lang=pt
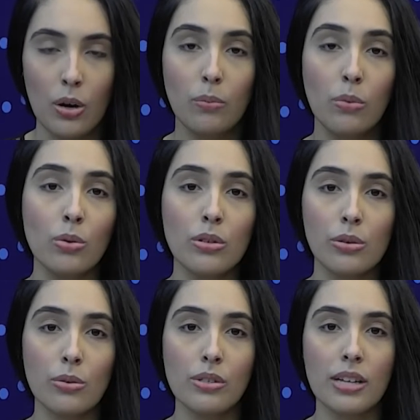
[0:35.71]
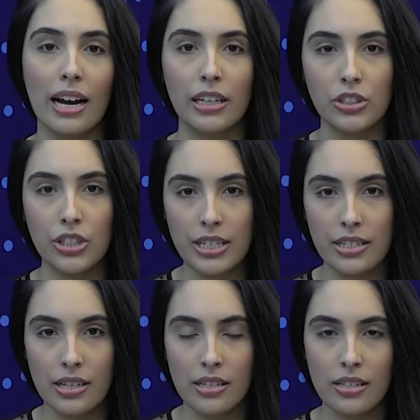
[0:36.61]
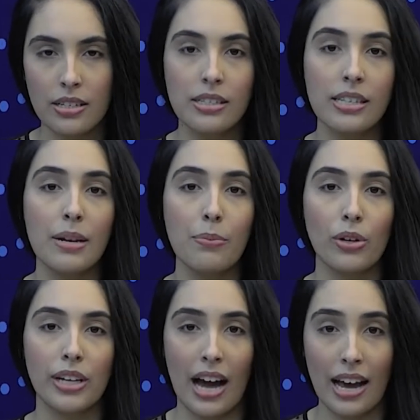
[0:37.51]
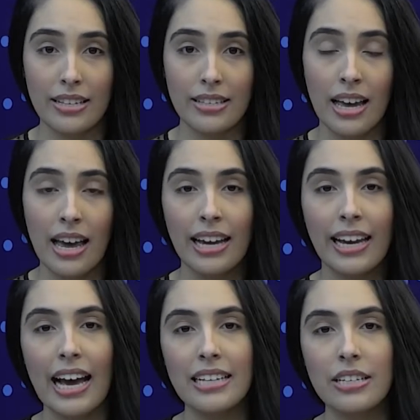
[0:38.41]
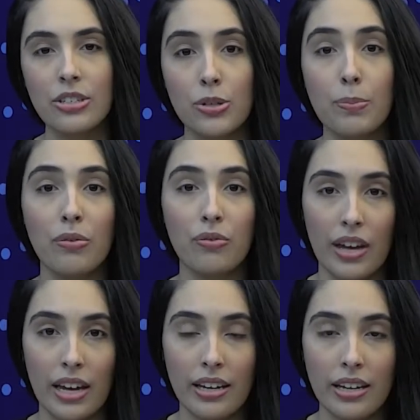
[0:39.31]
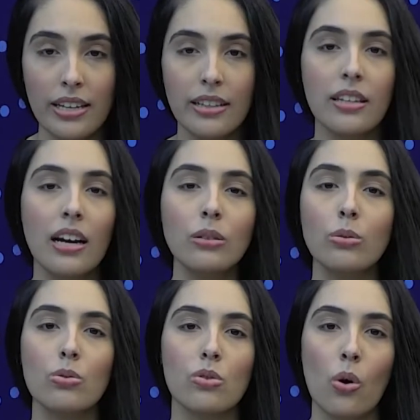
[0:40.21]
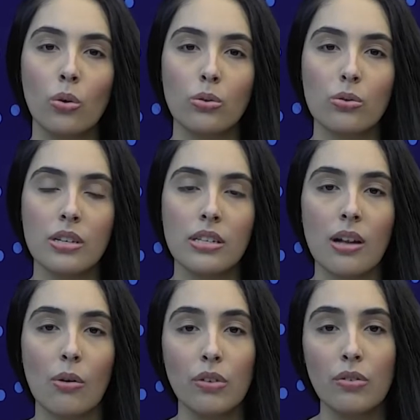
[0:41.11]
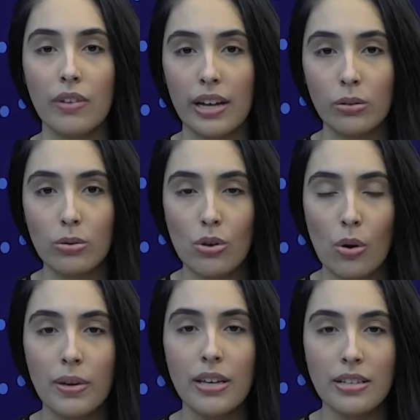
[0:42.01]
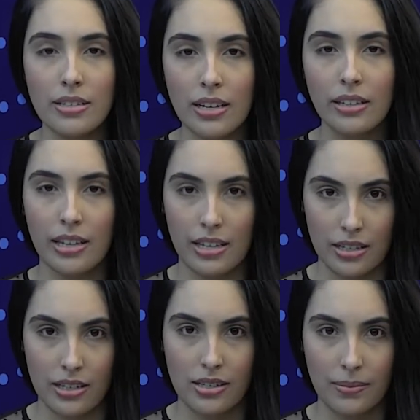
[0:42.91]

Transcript: Músicos, artistas, cerimoniais, casas de buffet e tantos outros estão vivendo sob incertezas.